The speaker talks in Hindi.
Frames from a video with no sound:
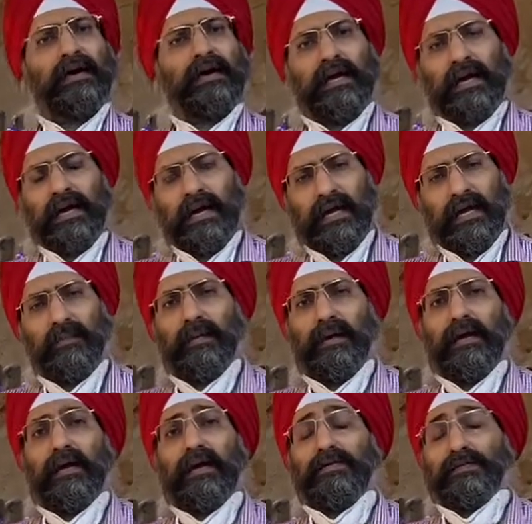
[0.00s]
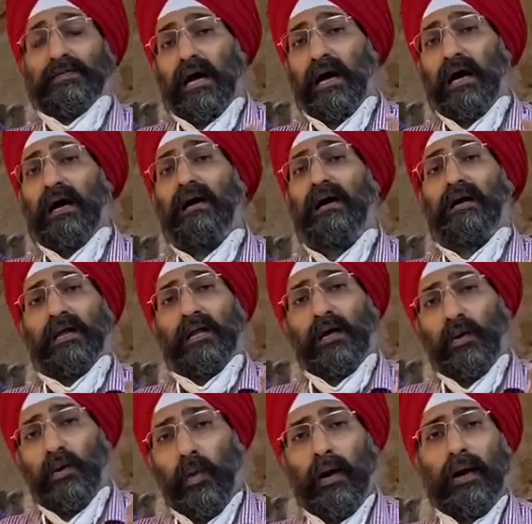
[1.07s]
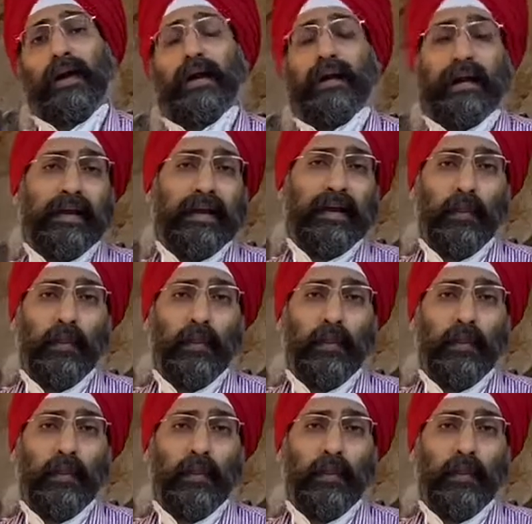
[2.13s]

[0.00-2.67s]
या कहीं भी जहां रिक्वायर्ड नहीं है